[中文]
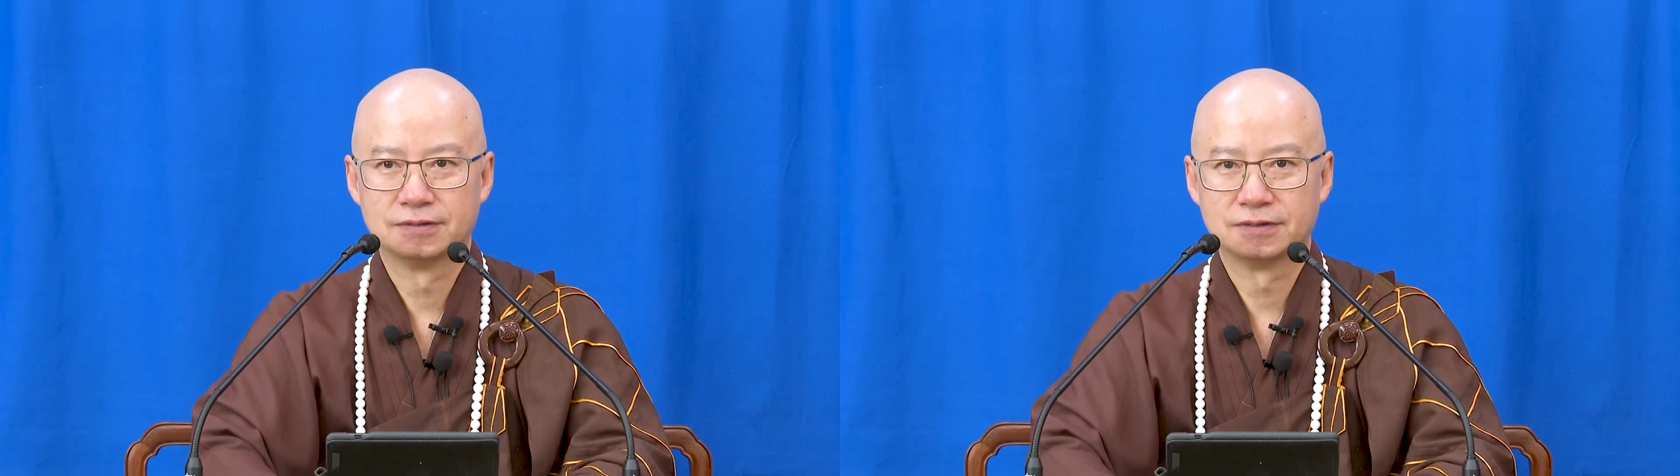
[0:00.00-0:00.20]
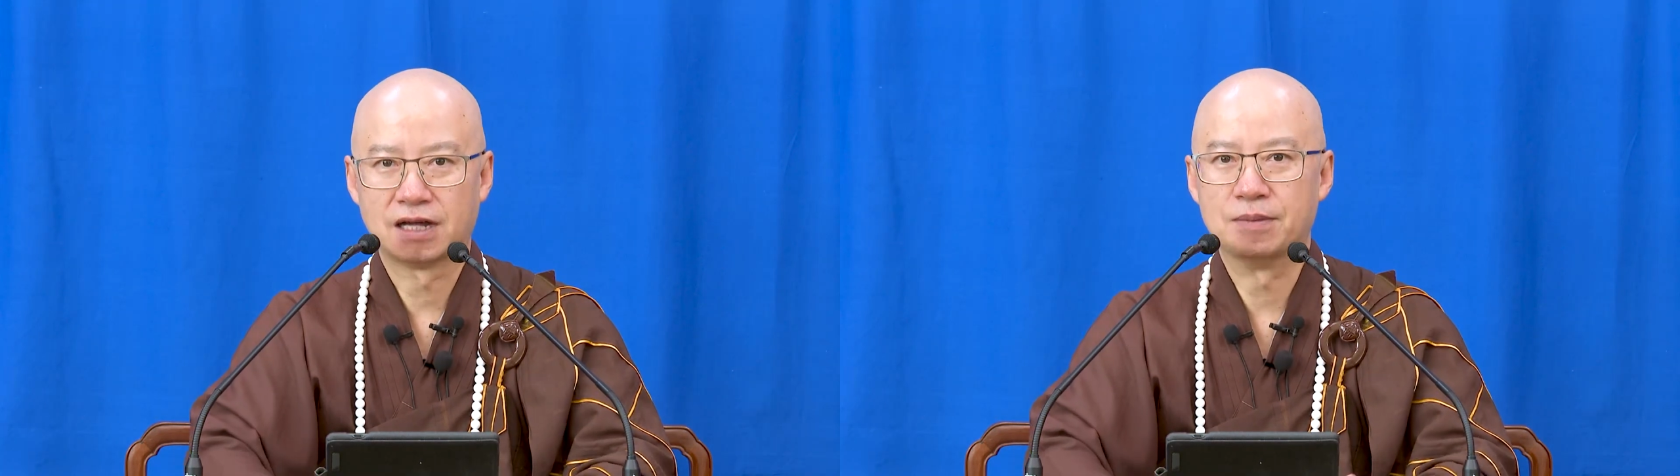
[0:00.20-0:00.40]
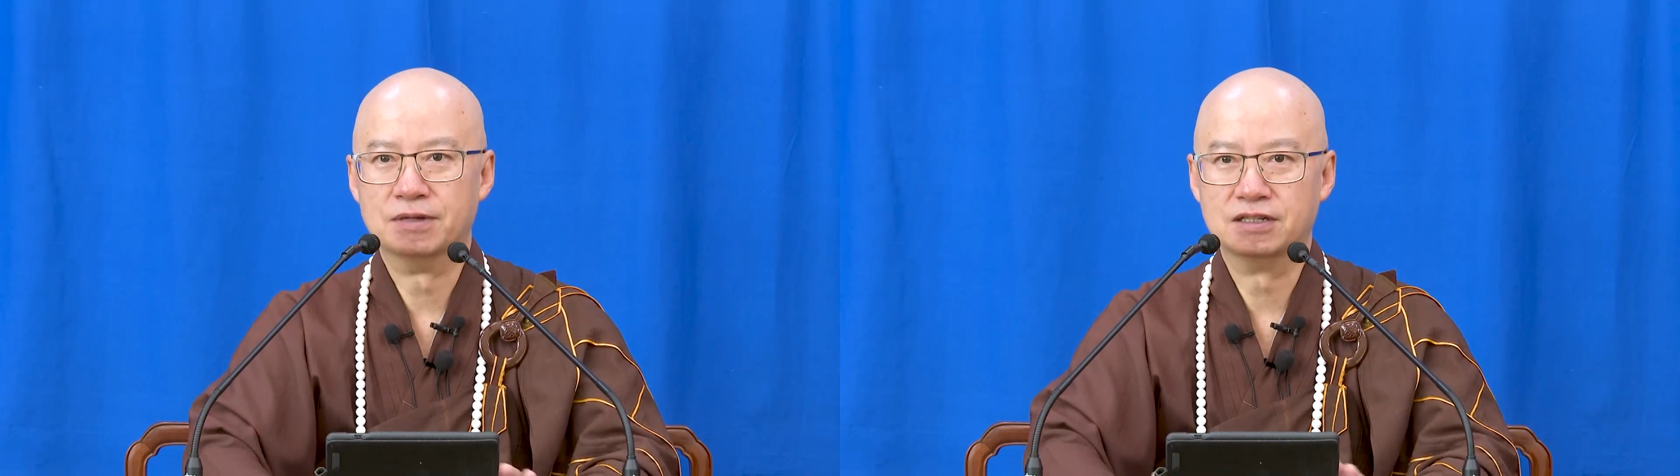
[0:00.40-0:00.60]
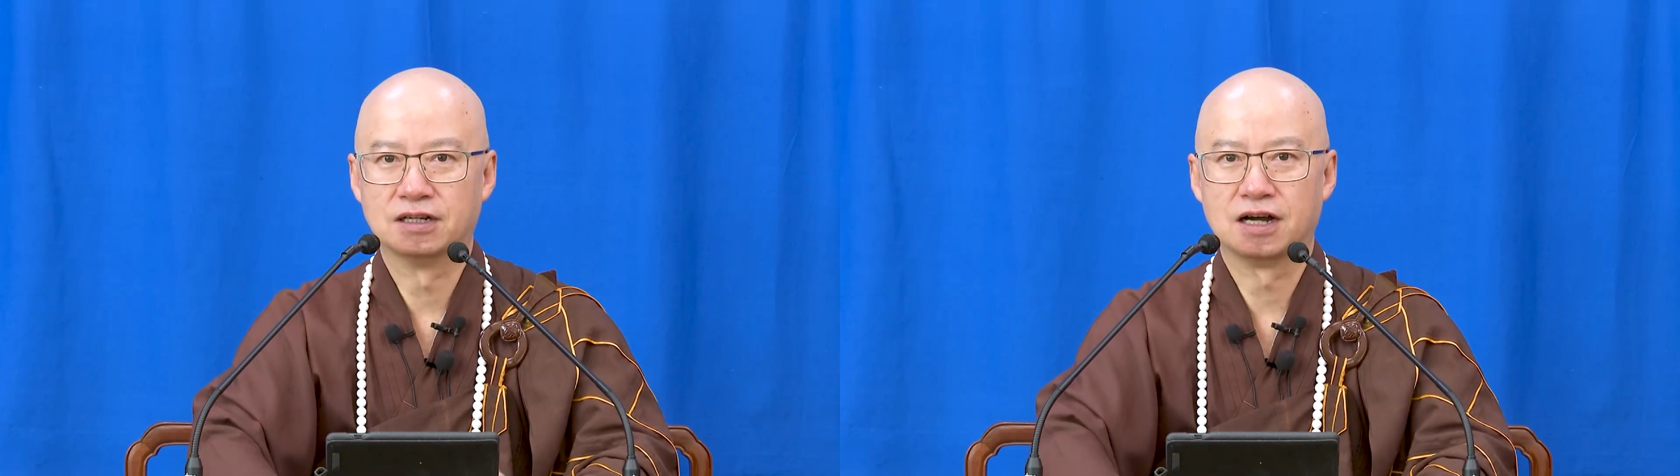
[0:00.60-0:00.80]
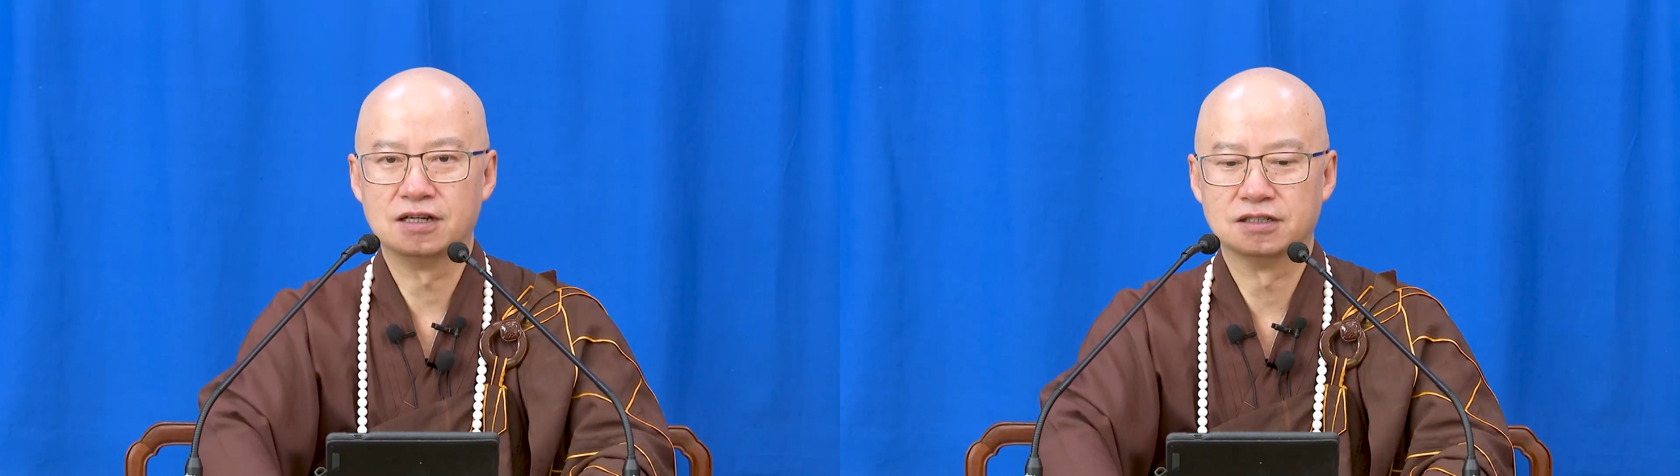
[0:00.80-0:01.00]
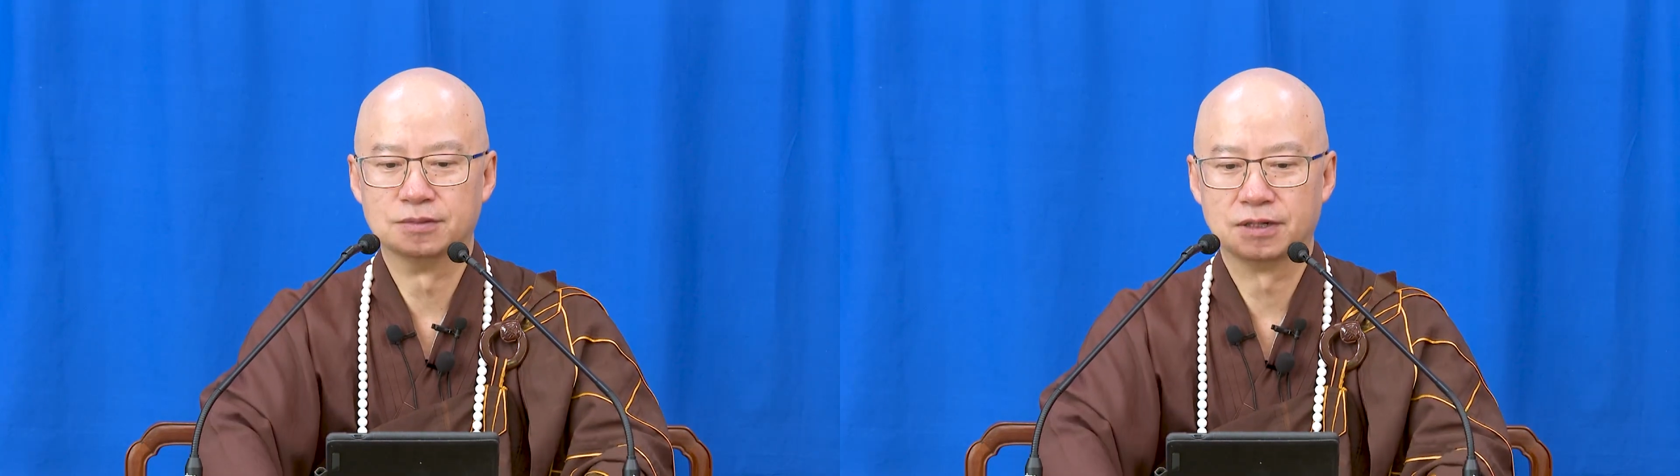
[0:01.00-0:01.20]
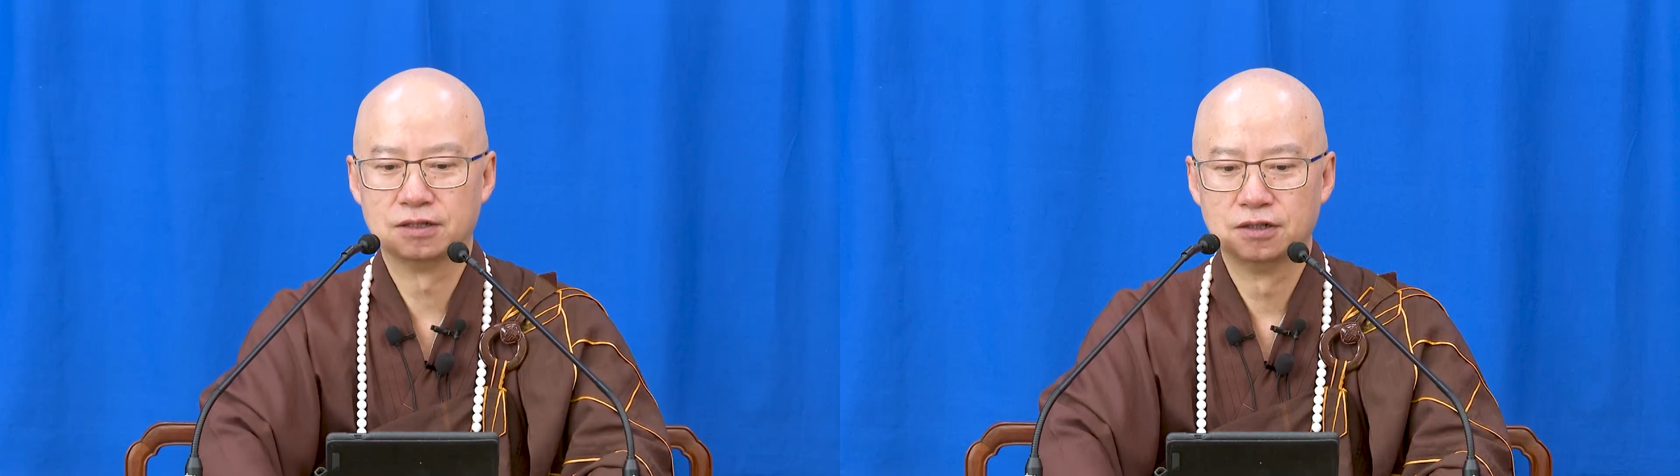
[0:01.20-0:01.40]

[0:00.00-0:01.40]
大门是开着的嘛，